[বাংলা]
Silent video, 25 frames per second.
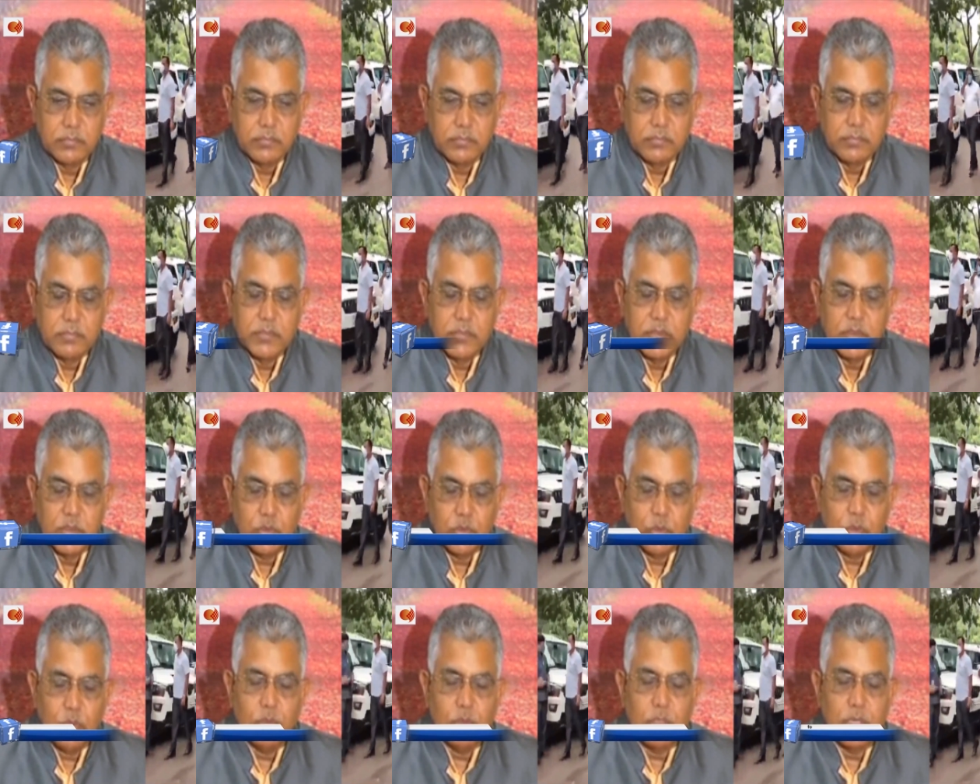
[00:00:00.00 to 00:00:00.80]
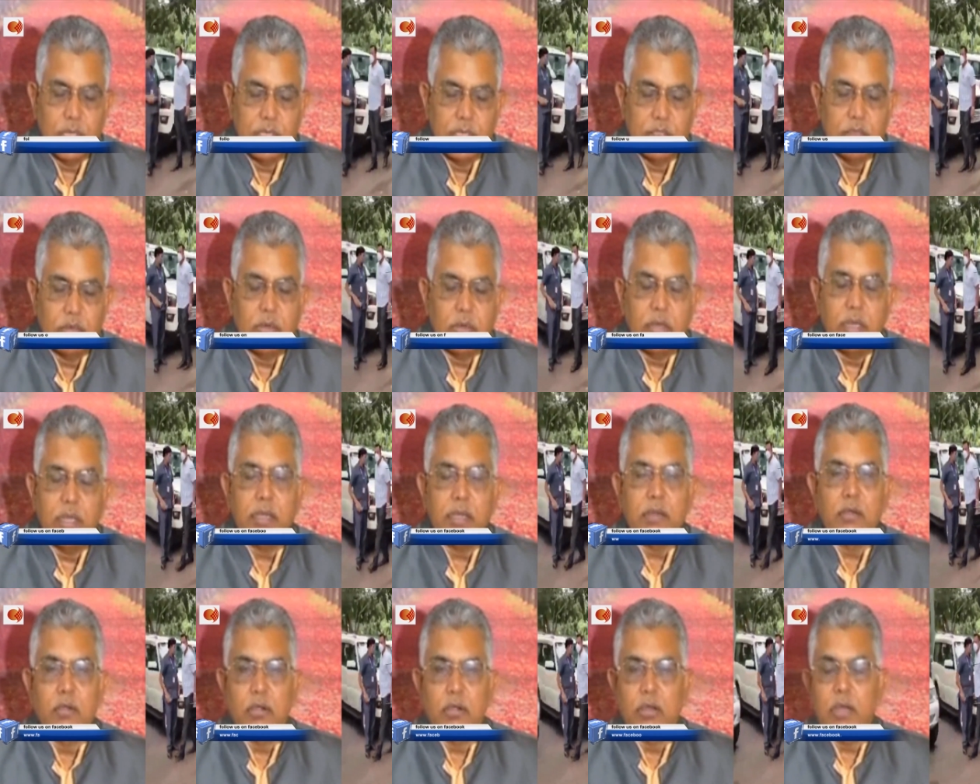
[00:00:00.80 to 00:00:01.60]
দুঃখের শুনুন এই ধরনের
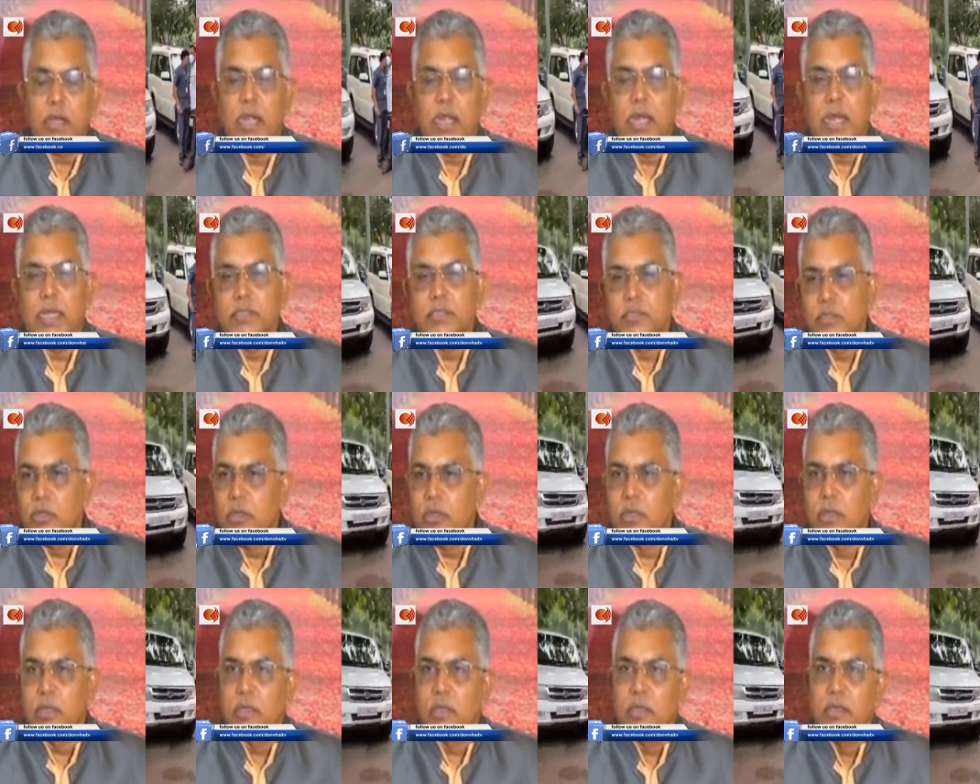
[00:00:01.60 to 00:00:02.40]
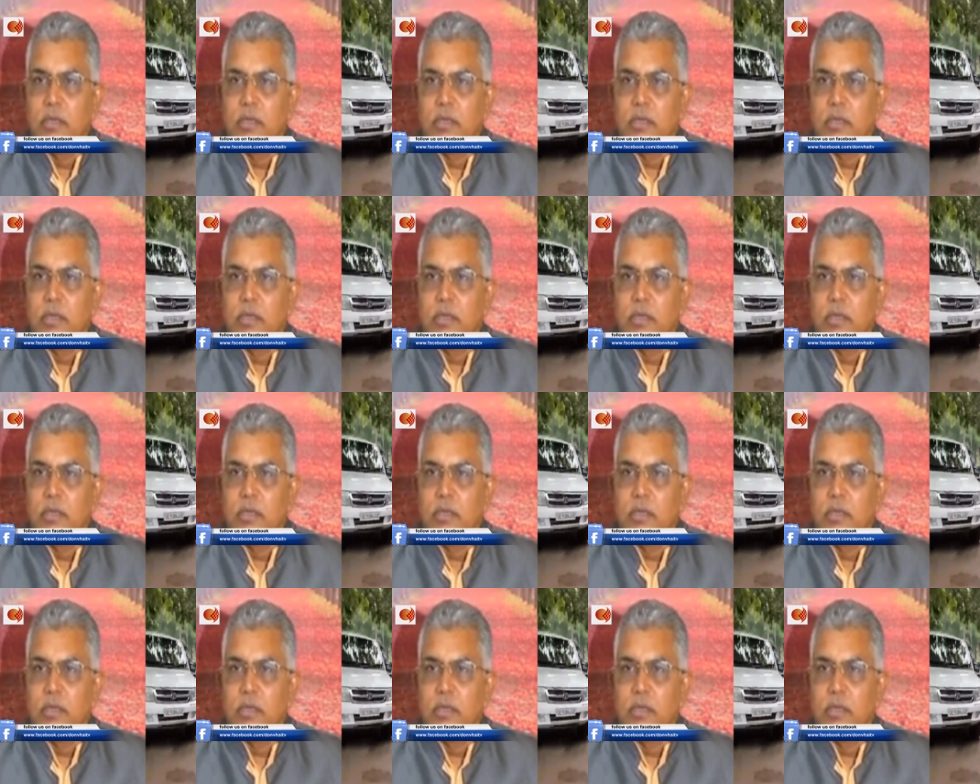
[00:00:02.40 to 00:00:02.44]
ঘটনা আজ নয়